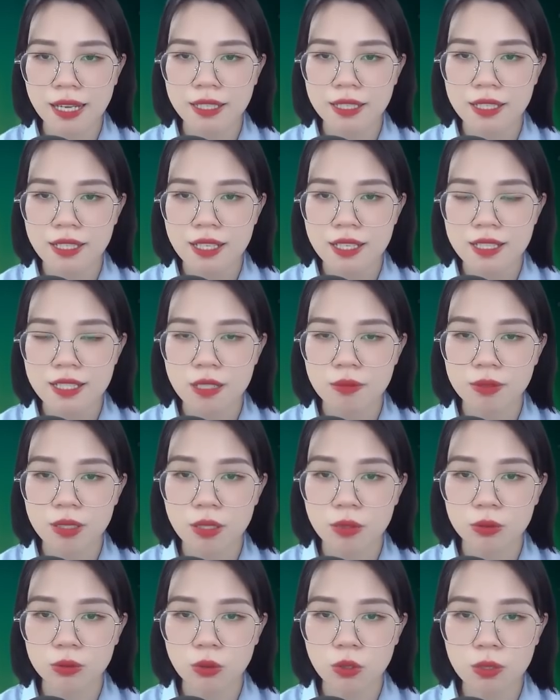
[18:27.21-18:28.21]
Thẩm Đình hỏi
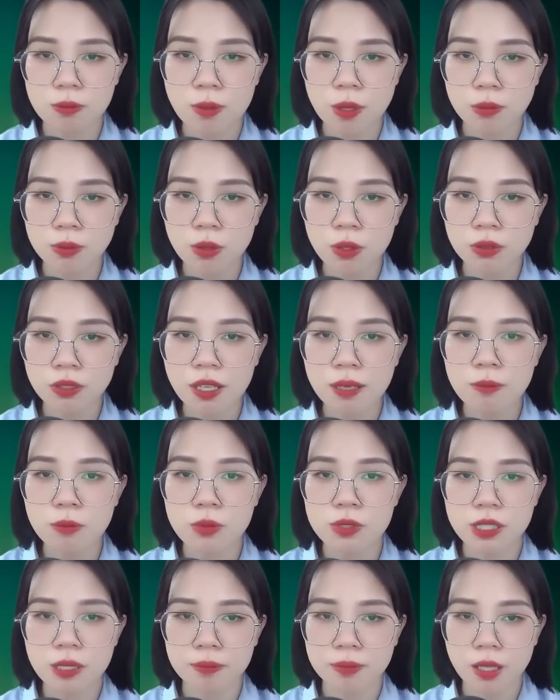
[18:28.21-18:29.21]
tôi, quai hàm
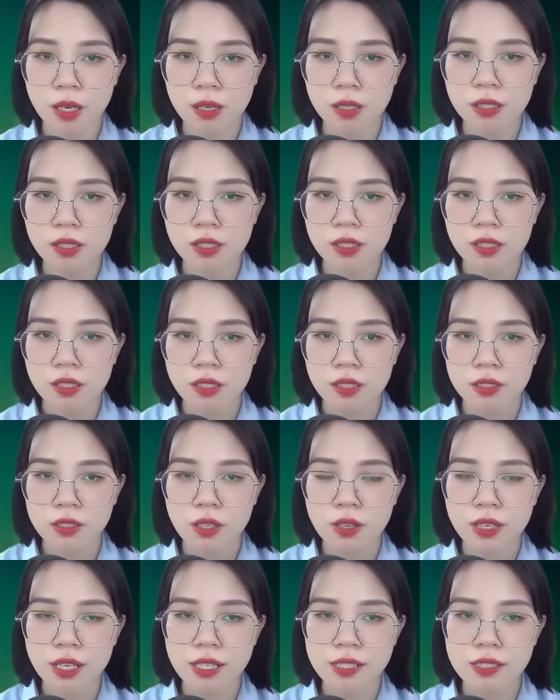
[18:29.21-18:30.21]
góc cạnh của anh căng
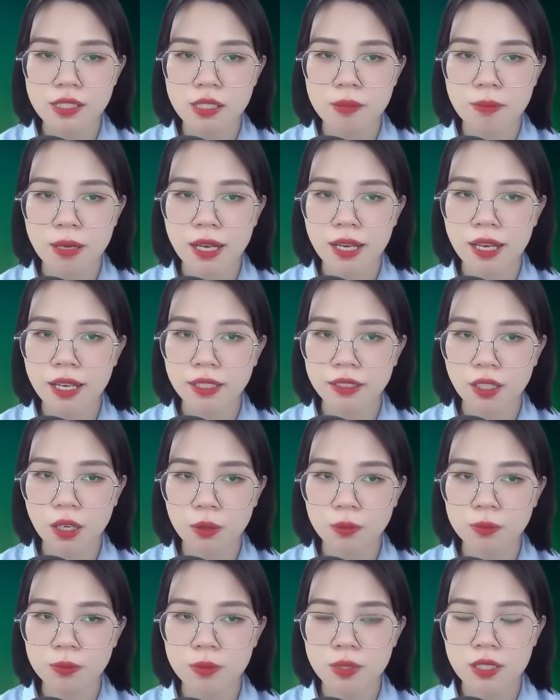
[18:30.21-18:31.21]
lên, kìm nén tâm
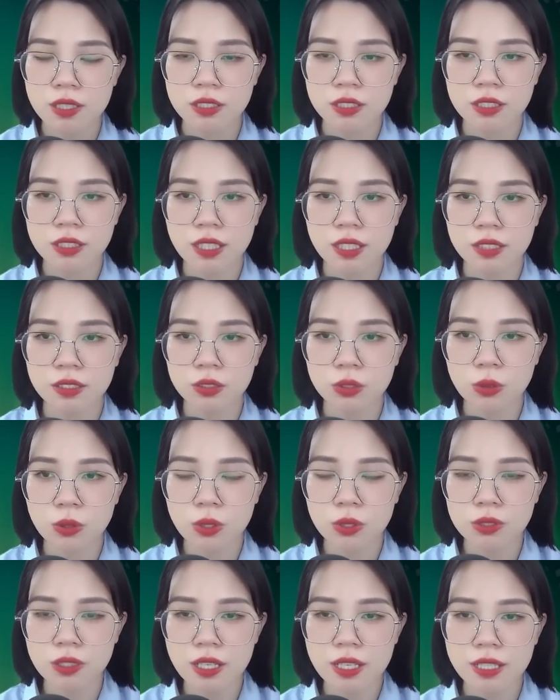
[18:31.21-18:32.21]
trạng. Tôi
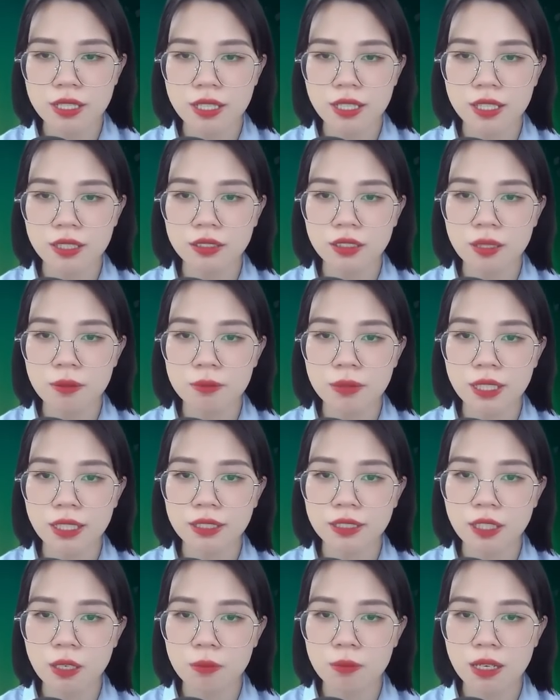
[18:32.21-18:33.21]
lắc đầu kỳ lạ,
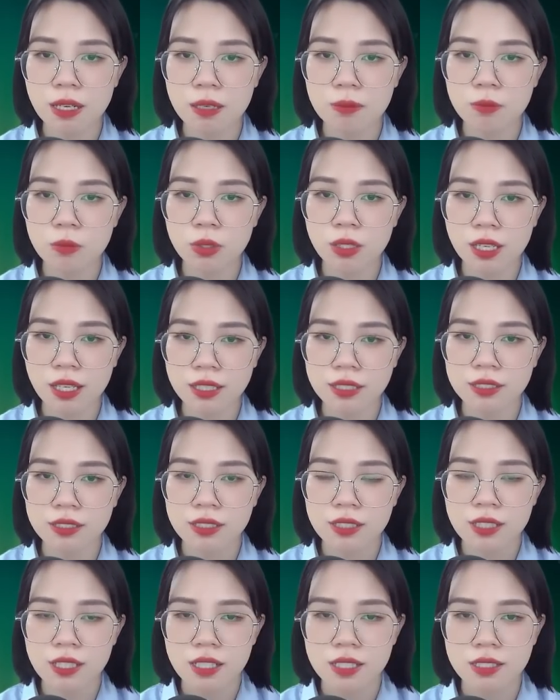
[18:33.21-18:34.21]
hình như lần này không
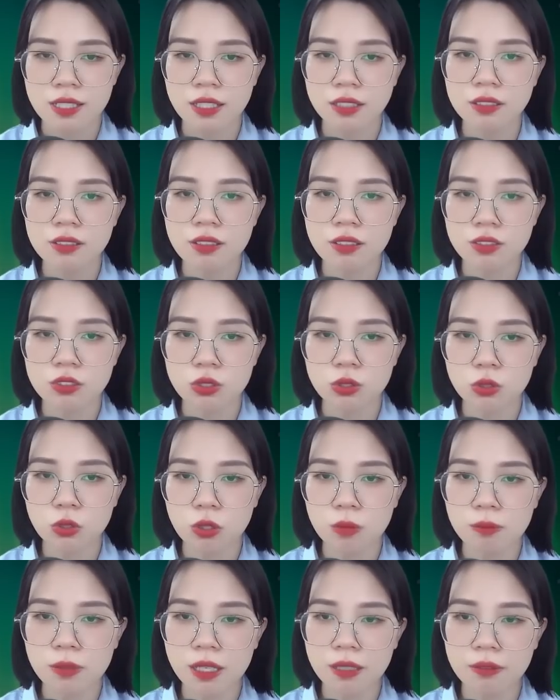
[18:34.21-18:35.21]
đau. Khoan
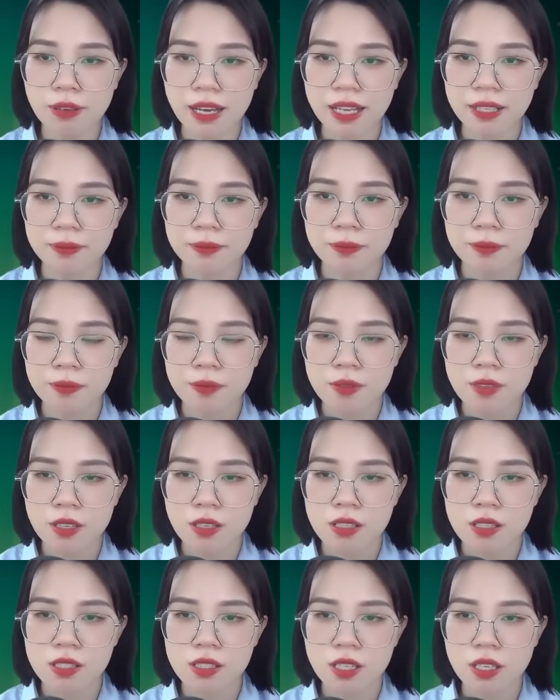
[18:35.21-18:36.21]
đã, đây đâu phải
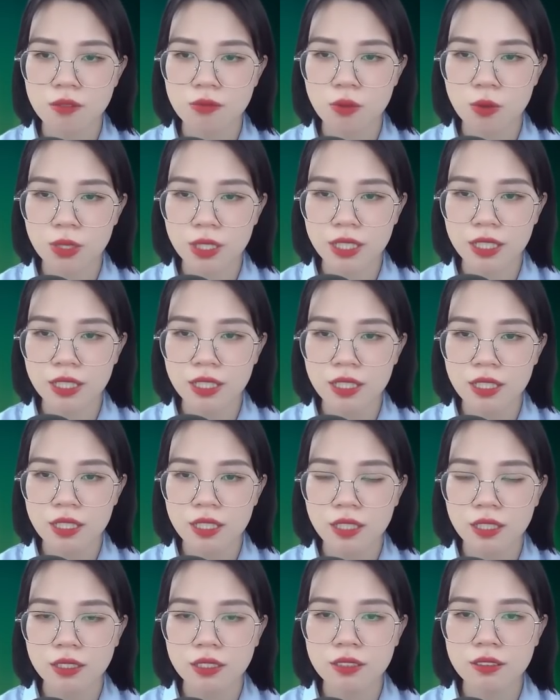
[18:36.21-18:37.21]
là vấn đề, không
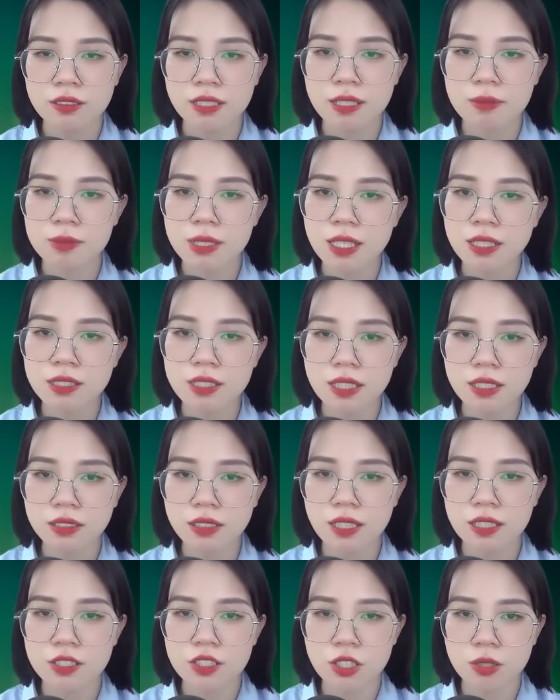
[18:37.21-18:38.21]
phải vấn đề là chúng
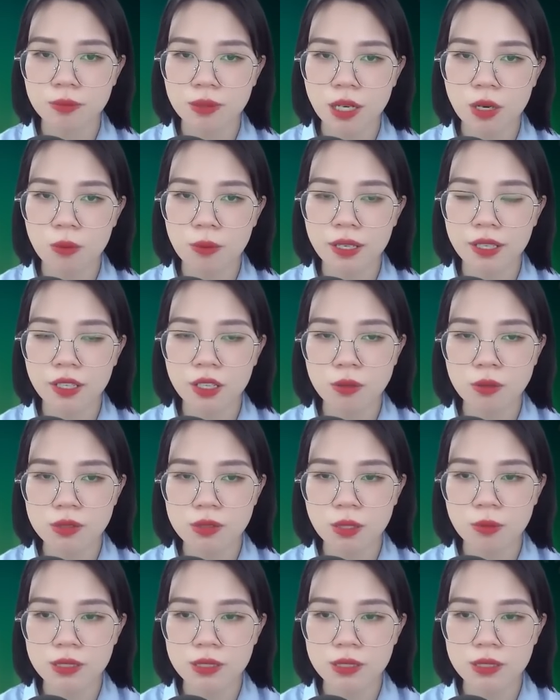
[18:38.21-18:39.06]
tôi đang cãi nhau sao?